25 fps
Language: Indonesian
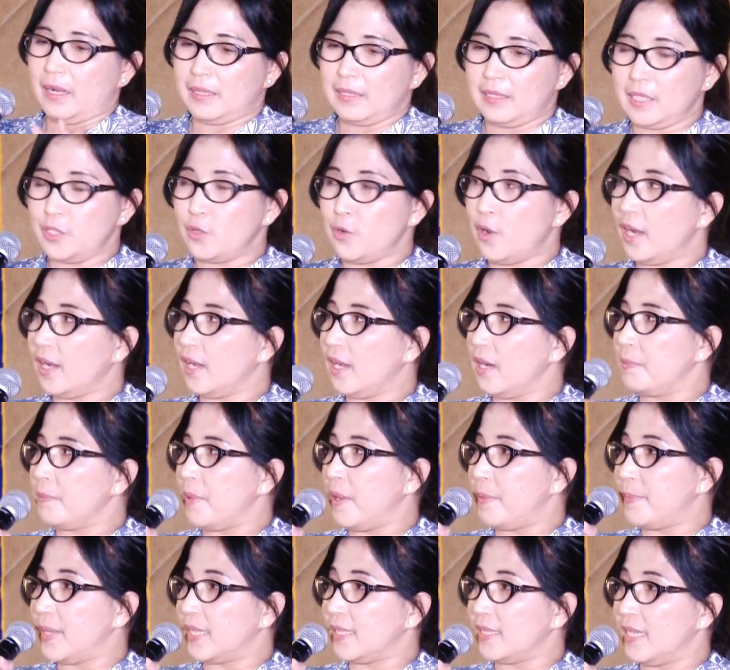Didoakan
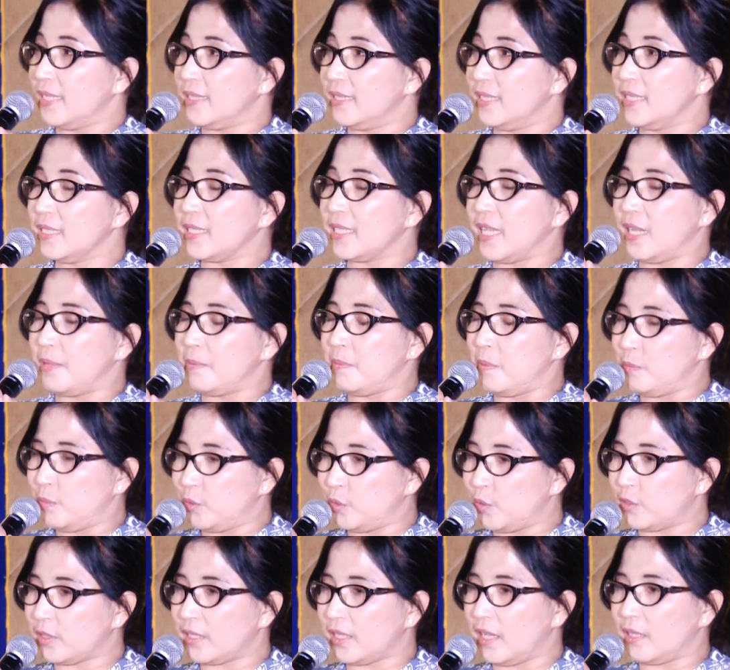Pak Pariaji, saya
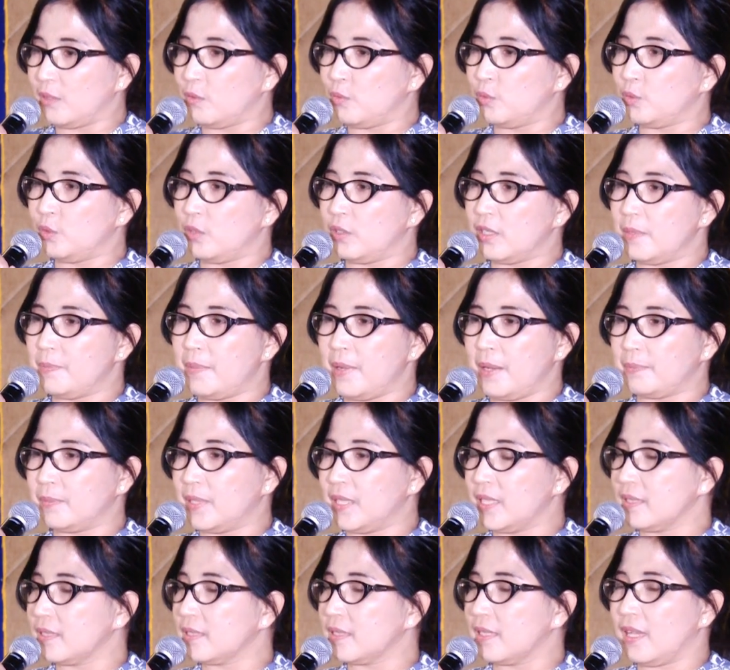memutuskan untuk
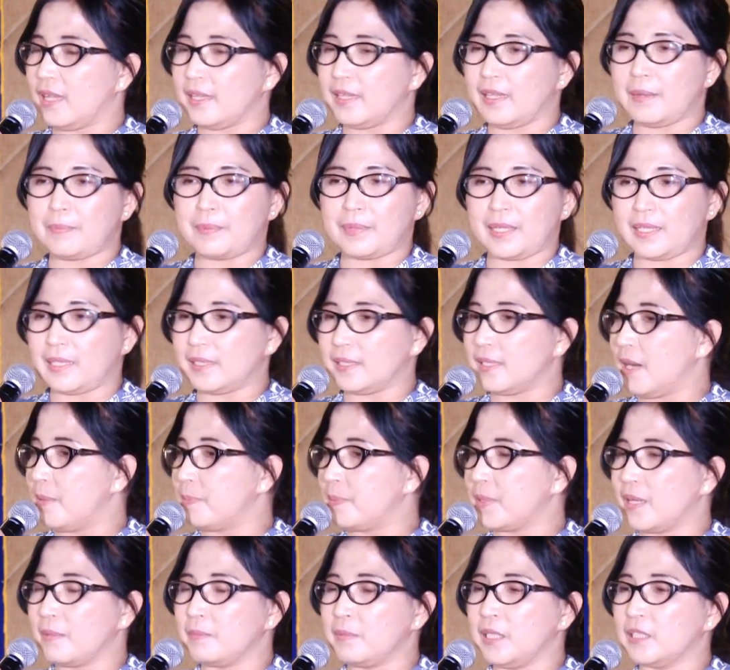dibaptis. Saya tidak
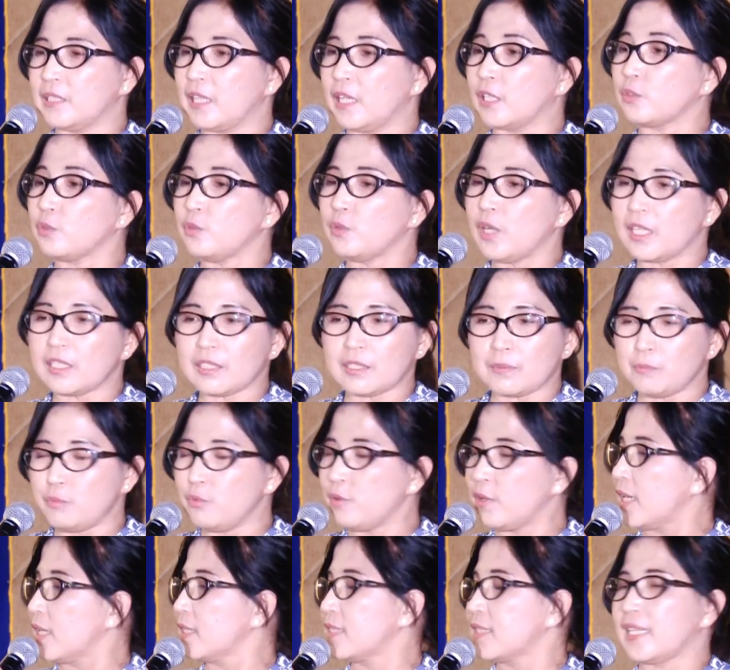pernah minta Tuhan
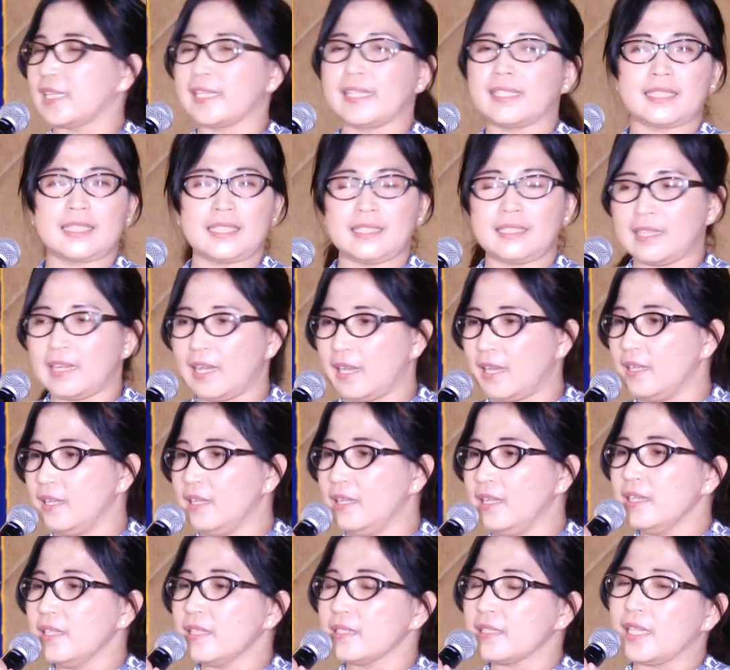sembuhkan saya tidak.
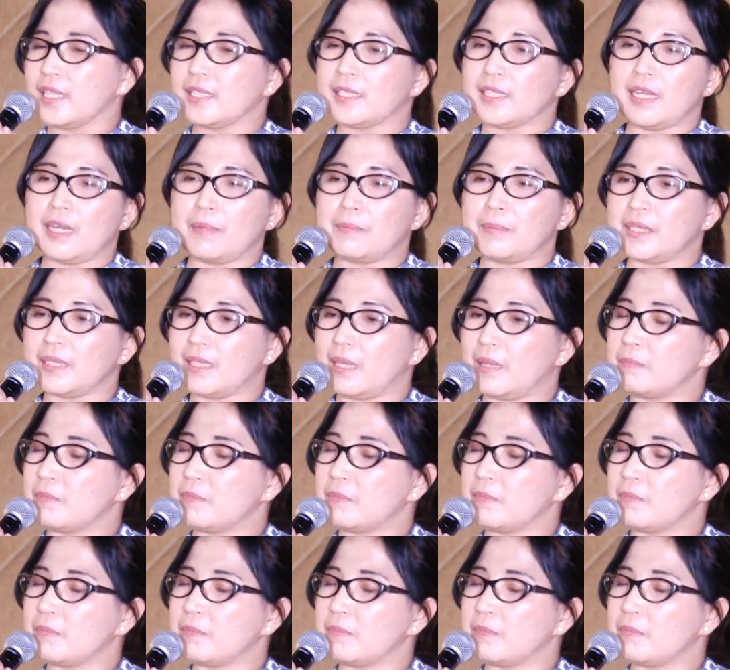Saya tidak minta